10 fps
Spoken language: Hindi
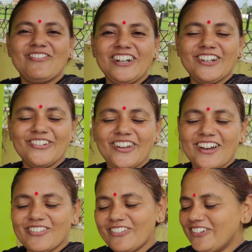तो बिट्टू
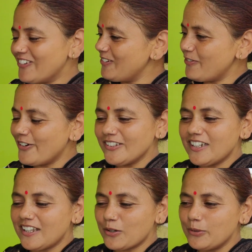यहाँ पे बिल्कुल बहुत
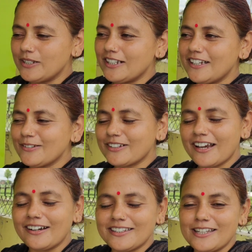ज्यादा खुश है
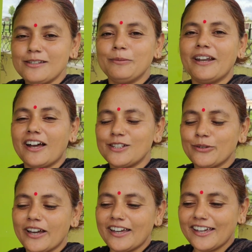उसका एडसेंस भी आ
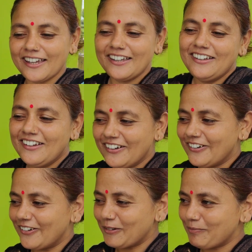चुका है
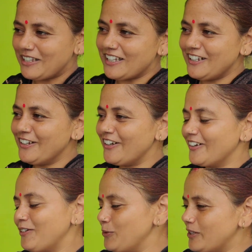और जैसी
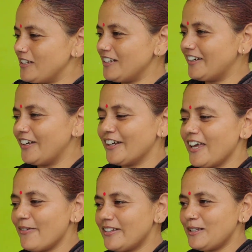घर ट्यूशन से घर
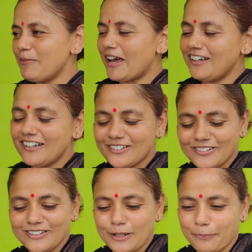गया वैसे भाई ने
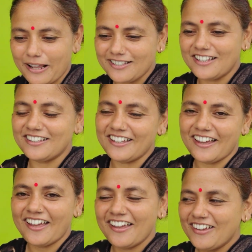इसको सरप्राइज दे
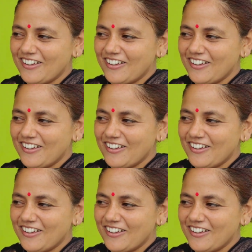दिया